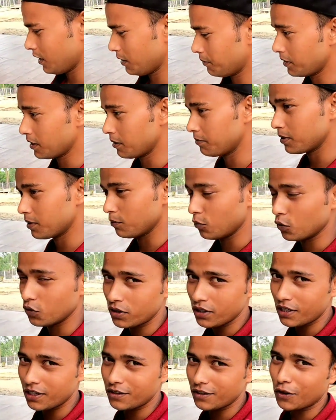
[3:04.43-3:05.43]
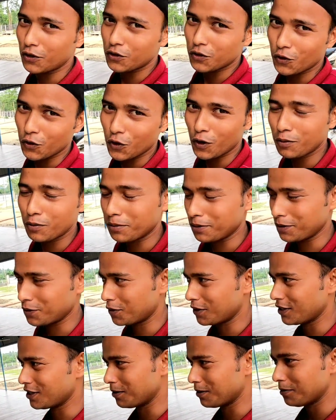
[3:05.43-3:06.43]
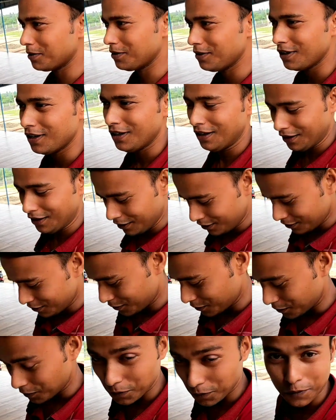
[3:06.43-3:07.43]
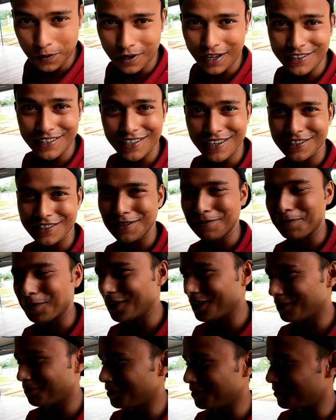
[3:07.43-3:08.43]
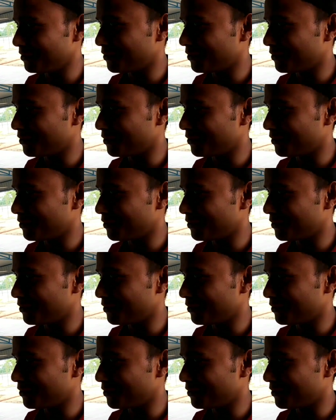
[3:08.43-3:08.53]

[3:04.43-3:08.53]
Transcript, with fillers: এবারে আমরা মন্দিরে দর্শন করব ভিতরে যাব তো রাধে রাধে বলে আমরা